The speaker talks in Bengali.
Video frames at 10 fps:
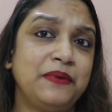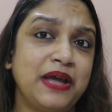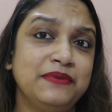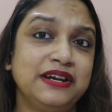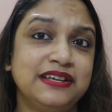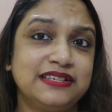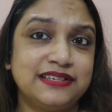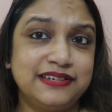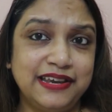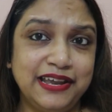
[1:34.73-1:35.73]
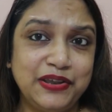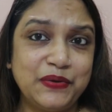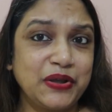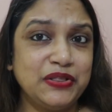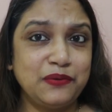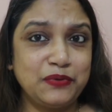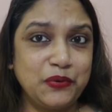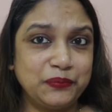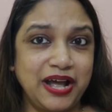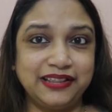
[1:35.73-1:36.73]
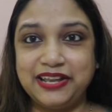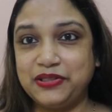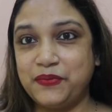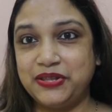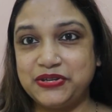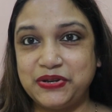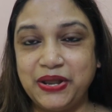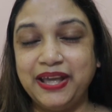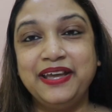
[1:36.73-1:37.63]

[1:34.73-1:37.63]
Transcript: প্রাইমারি টিচার্স ট্রেনিং নিয়েও কিন্তু আমি খুব তাড়াতাড়ি তোমাদের জন্য